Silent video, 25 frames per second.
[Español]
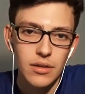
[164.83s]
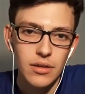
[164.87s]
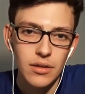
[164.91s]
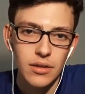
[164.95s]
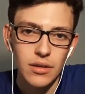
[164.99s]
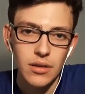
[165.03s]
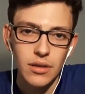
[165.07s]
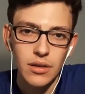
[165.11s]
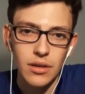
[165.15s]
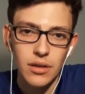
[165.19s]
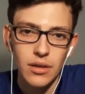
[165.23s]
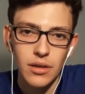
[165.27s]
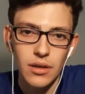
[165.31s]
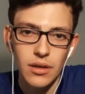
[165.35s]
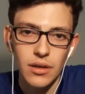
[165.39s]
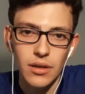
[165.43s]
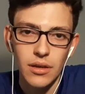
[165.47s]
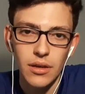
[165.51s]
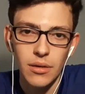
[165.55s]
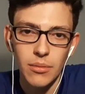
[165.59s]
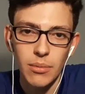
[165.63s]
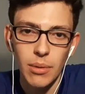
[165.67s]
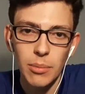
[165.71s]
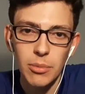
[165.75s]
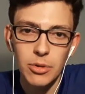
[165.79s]

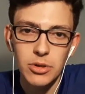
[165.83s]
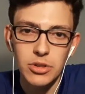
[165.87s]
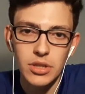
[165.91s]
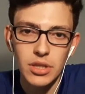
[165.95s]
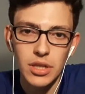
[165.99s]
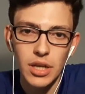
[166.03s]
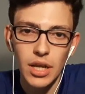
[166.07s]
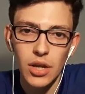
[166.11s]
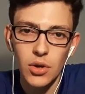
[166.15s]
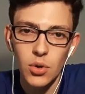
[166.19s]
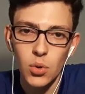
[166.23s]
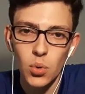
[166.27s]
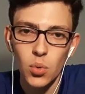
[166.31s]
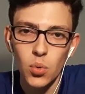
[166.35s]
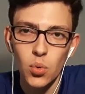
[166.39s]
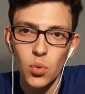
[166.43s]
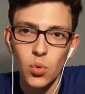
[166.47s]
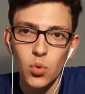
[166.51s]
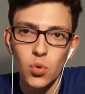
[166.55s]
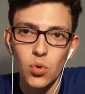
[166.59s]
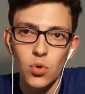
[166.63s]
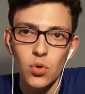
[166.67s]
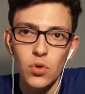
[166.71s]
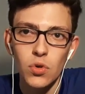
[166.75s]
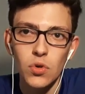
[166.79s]
Eh, vamos a tirar
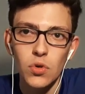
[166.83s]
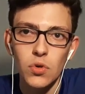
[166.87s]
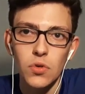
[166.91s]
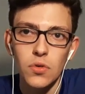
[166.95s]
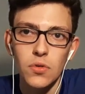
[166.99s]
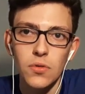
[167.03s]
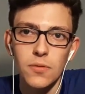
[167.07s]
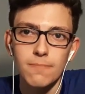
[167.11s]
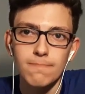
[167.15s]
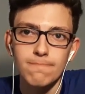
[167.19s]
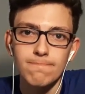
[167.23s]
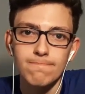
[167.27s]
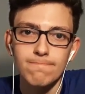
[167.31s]
un